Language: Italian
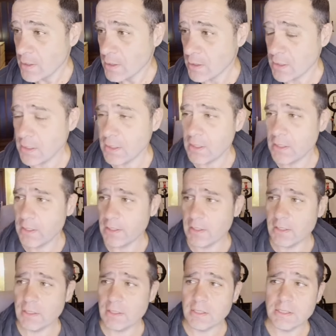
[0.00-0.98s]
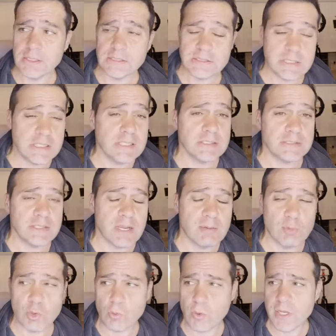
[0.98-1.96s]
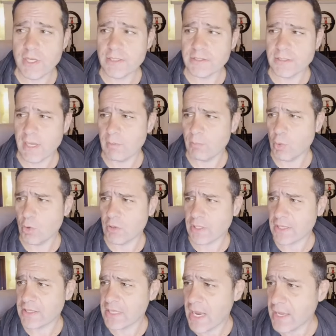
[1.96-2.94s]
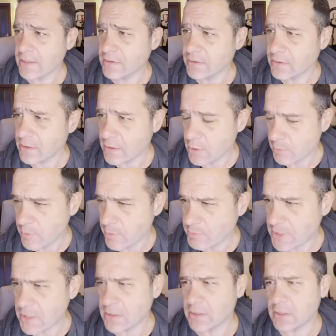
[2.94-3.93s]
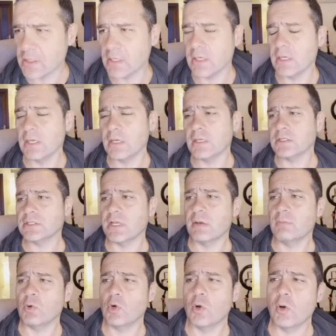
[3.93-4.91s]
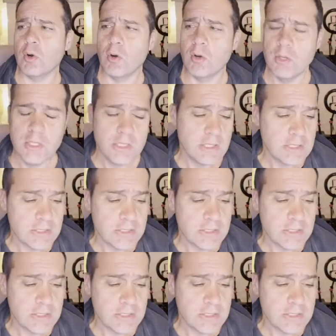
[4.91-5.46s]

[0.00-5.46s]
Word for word: E sì, siamo qui, siamo radianti, come vedete siamo,